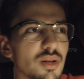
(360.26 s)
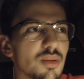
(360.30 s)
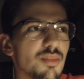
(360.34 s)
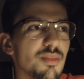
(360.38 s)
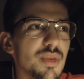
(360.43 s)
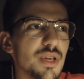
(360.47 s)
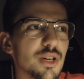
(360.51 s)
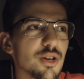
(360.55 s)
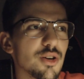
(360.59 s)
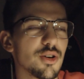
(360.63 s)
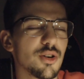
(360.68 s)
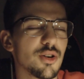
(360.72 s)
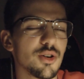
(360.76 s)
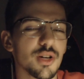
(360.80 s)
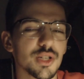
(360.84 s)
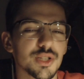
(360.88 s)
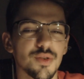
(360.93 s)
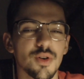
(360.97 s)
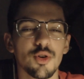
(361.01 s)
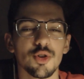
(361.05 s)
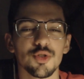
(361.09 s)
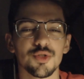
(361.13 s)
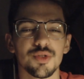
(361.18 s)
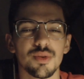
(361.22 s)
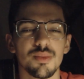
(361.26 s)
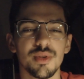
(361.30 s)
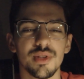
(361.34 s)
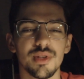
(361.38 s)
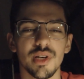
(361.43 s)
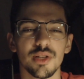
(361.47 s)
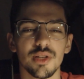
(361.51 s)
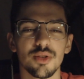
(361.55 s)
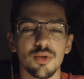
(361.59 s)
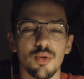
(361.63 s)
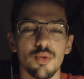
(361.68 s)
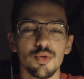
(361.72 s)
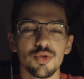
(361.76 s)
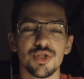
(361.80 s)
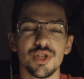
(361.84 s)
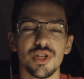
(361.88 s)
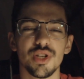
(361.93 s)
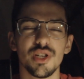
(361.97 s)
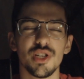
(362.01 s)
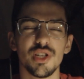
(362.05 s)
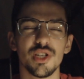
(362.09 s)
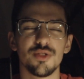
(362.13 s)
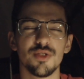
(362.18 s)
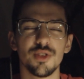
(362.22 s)
mais euh, à chaque fois quand je fais mes intros, je
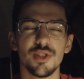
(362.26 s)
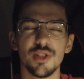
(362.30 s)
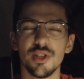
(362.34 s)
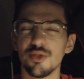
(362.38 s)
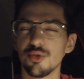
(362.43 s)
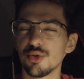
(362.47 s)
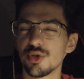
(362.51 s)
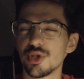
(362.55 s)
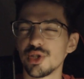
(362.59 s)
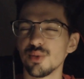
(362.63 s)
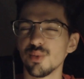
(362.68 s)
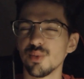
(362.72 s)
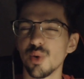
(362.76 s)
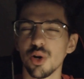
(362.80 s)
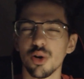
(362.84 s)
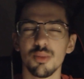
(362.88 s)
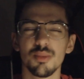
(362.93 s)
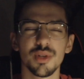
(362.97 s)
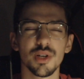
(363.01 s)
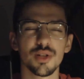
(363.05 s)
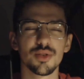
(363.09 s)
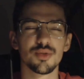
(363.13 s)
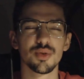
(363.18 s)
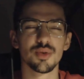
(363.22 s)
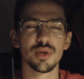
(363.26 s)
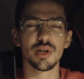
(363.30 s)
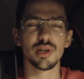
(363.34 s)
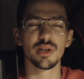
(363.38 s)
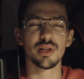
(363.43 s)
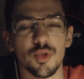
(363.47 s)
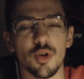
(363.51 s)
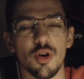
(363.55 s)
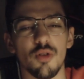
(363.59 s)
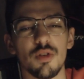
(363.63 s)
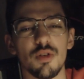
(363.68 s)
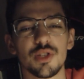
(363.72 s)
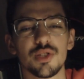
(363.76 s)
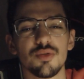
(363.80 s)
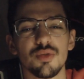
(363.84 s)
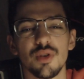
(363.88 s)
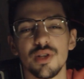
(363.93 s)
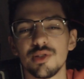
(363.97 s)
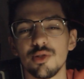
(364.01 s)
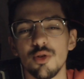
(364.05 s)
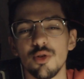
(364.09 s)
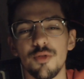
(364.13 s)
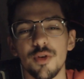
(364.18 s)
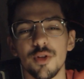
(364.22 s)
fais des yeux chinois comme ça, tu vois. En fait si vous voulez
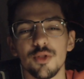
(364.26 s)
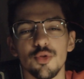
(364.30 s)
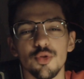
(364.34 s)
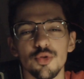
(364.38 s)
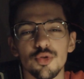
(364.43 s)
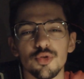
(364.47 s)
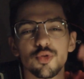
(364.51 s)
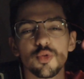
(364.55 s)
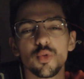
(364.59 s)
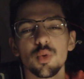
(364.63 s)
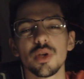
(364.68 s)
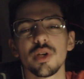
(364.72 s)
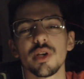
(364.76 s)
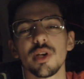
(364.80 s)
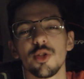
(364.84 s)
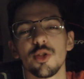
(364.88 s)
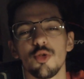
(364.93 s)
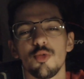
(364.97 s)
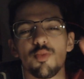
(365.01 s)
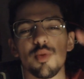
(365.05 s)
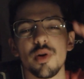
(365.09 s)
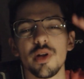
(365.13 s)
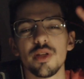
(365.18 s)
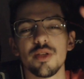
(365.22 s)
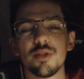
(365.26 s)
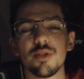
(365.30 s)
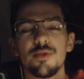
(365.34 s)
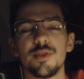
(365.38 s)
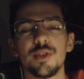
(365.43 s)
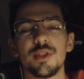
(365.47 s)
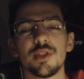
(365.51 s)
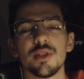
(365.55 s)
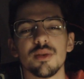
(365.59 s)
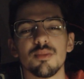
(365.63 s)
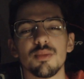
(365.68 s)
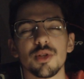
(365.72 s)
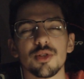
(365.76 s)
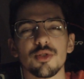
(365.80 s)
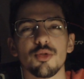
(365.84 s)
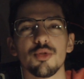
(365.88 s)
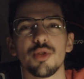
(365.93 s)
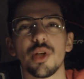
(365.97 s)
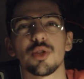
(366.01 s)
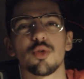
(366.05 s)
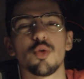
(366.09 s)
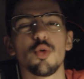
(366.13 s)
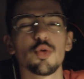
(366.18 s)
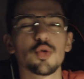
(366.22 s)
c'est le fait de sourire et de parler vite, parce qu'en
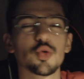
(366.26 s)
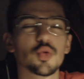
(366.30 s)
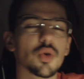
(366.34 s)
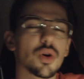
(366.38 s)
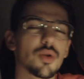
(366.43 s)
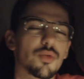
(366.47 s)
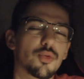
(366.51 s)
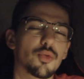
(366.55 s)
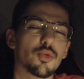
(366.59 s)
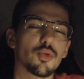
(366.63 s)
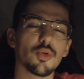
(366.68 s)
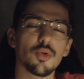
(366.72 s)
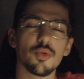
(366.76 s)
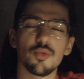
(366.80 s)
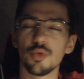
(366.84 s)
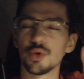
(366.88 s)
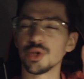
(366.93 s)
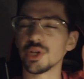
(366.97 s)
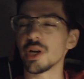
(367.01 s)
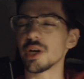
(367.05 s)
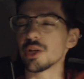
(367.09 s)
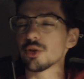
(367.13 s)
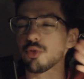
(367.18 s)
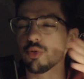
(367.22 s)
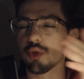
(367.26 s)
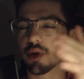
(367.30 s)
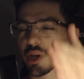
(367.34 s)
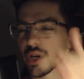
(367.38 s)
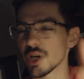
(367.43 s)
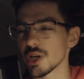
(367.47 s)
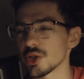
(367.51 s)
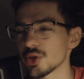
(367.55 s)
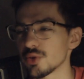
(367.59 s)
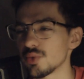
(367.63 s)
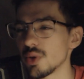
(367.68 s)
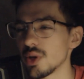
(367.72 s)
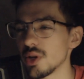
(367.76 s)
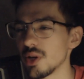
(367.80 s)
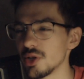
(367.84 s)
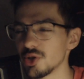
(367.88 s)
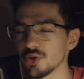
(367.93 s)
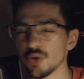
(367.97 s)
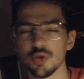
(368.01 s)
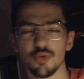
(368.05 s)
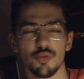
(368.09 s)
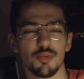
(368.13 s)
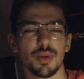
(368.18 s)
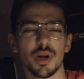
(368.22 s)
intro tu vois faut, dire les trucs cash, tu vois, les
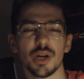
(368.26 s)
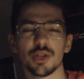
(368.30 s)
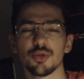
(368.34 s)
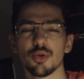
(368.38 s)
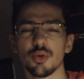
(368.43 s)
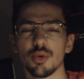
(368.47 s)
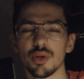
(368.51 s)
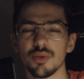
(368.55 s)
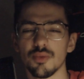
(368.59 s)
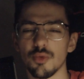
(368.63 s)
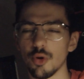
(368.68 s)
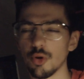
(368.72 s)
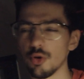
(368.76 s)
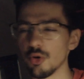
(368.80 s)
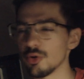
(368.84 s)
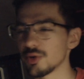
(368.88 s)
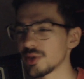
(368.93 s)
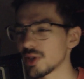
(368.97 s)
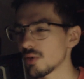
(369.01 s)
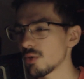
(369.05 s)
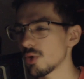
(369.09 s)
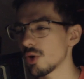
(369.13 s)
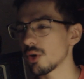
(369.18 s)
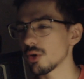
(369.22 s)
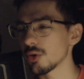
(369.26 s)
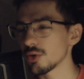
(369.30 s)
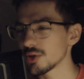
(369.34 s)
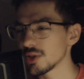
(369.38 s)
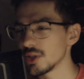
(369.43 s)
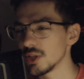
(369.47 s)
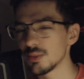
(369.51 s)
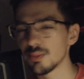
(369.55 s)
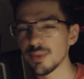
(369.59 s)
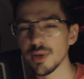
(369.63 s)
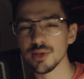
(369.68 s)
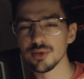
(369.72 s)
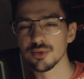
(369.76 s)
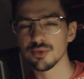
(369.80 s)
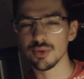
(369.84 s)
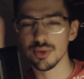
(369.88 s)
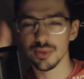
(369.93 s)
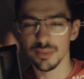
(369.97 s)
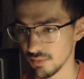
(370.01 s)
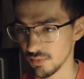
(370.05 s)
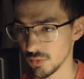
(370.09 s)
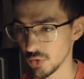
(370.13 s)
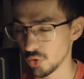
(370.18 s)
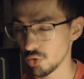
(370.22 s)
gens ils ont pas le temps, ils veulent euh, savoir ce qui se passe, tu vois.
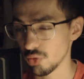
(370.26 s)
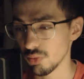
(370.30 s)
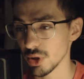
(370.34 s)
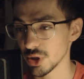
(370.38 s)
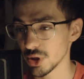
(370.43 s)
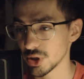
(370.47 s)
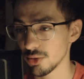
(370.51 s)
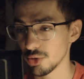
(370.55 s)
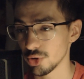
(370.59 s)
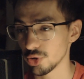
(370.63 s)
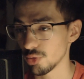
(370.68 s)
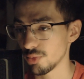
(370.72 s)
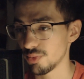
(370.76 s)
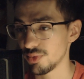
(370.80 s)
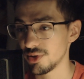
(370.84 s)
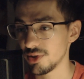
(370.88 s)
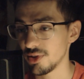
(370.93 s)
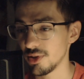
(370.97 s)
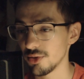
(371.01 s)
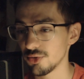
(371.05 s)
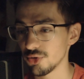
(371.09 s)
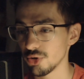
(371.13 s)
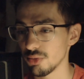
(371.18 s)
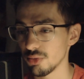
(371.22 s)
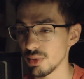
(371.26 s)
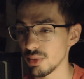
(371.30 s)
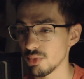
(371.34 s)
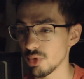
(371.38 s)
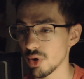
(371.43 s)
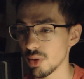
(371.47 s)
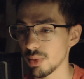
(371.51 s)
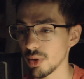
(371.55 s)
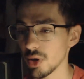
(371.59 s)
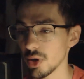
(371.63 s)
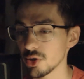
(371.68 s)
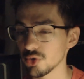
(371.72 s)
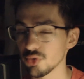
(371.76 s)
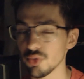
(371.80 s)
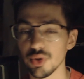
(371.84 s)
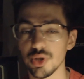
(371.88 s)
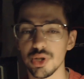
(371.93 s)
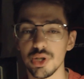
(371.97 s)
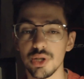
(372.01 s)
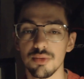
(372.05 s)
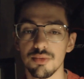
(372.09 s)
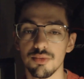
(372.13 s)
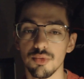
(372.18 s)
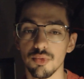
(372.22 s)
Du coup bah je, je plisse les yeux, mais bon après les gens ils
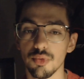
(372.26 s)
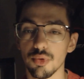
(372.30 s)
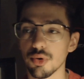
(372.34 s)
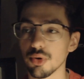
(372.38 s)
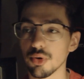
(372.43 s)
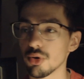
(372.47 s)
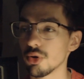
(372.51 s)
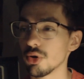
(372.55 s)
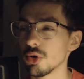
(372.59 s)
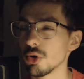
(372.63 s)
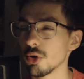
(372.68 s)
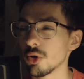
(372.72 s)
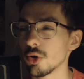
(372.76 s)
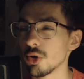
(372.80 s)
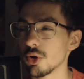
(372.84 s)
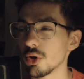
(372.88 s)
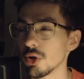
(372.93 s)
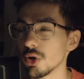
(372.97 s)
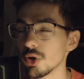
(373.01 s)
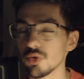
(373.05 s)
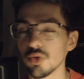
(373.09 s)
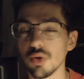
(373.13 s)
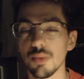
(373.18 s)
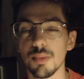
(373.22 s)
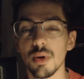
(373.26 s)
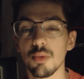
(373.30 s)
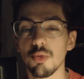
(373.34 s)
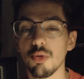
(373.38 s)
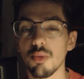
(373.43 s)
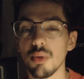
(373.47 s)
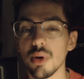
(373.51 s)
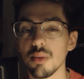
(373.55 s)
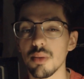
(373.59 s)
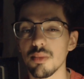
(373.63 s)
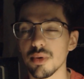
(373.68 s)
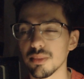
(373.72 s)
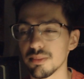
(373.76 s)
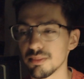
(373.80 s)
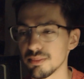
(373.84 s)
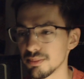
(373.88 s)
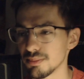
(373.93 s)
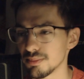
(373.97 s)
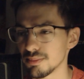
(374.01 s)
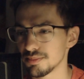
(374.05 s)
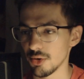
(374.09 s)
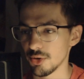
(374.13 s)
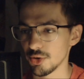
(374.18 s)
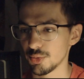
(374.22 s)
kiffent, donc je vois pas le problème. Hein.
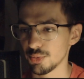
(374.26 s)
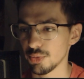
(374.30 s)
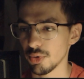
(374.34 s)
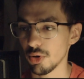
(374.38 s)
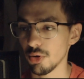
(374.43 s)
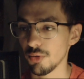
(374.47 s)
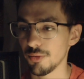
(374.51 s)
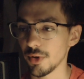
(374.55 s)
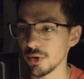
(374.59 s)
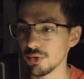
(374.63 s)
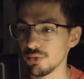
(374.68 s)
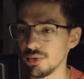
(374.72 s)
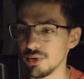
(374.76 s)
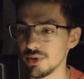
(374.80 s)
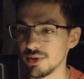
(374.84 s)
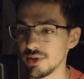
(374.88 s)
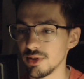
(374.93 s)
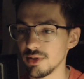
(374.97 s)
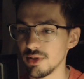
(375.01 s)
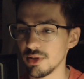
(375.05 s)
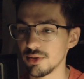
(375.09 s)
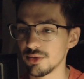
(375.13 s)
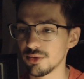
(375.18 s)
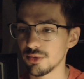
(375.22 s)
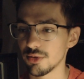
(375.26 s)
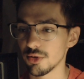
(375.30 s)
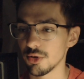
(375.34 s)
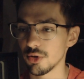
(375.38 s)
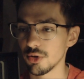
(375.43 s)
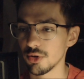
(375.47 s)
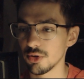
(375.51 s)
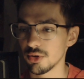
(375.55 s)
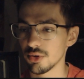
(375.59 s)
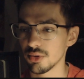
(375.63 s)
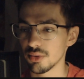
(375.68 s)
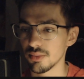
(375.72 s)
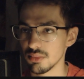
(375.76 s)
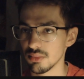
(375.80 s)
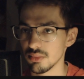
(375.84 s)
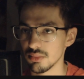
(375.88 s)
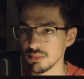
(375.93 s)
Bah, tu pourras refaire du lycée des thugs,